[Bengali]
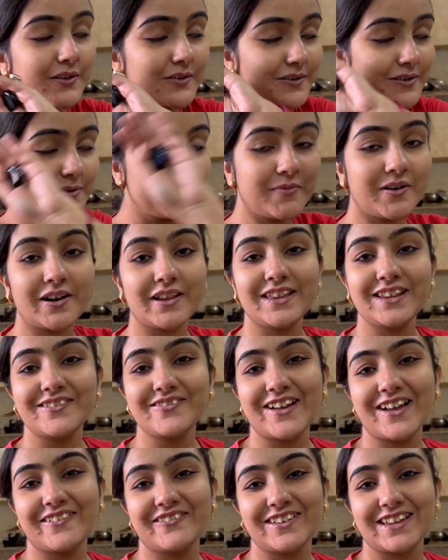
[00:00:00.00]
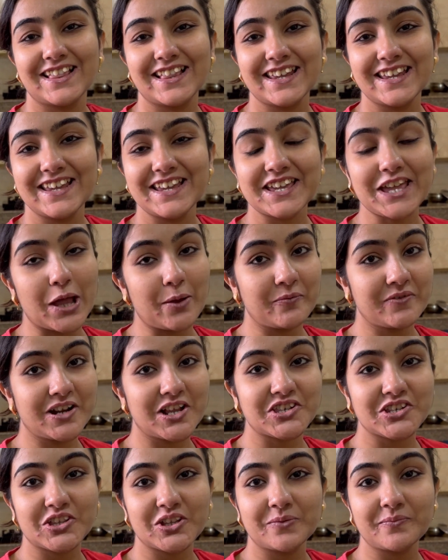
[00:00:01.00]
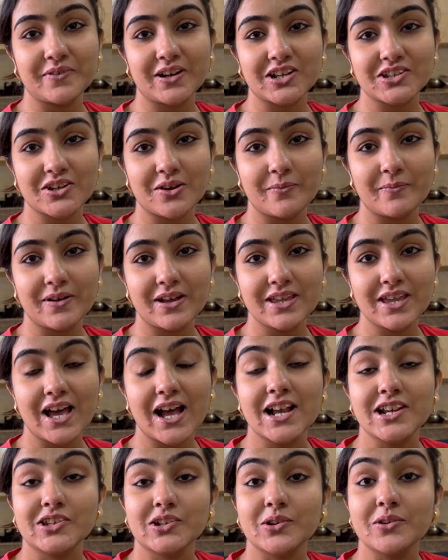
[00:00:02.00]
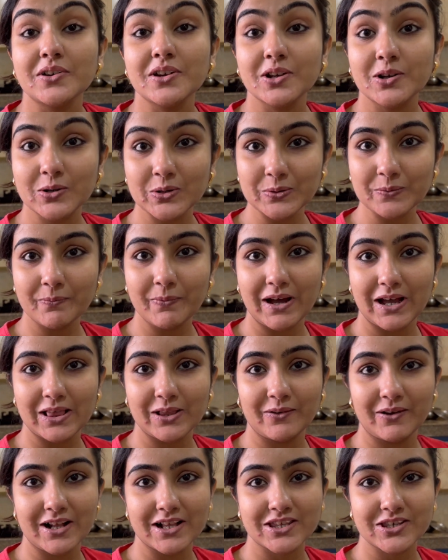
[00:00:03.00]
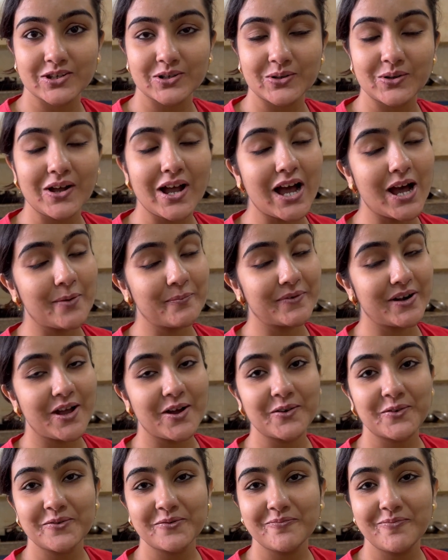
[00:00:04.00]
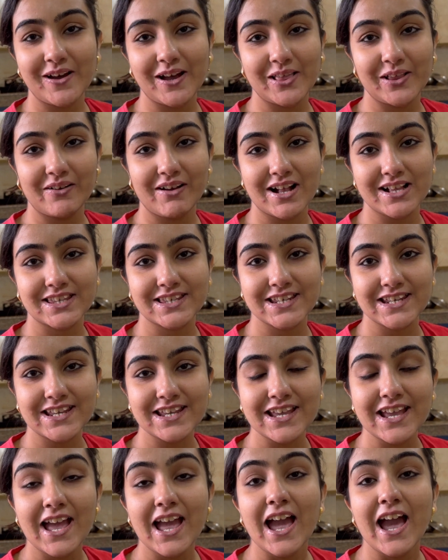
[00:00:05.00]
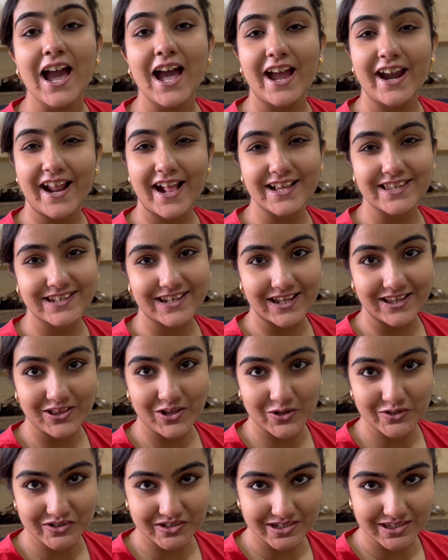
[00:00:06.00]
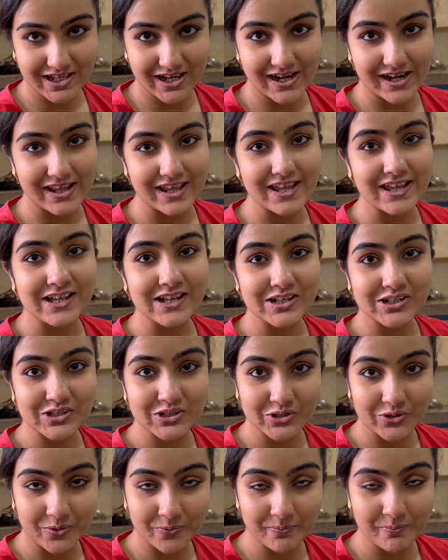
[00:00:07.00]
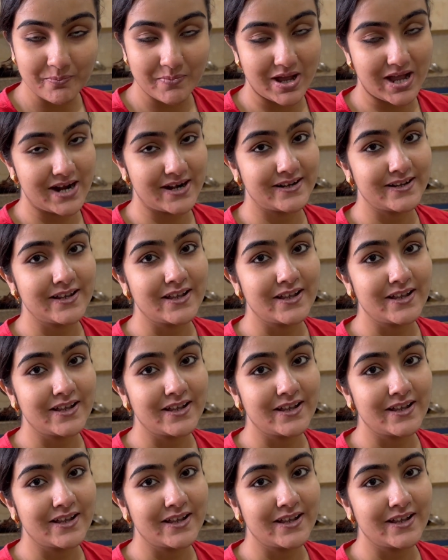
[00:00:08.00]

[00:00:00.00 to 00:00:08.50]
গুড মর্নিং ফ্যামিলি কেমন আছো তোমরা সবাই আশা করি খুব ভালো আছো আমরাও খুব ভালো আছি আর আজকে দশ তারিখ সোমবার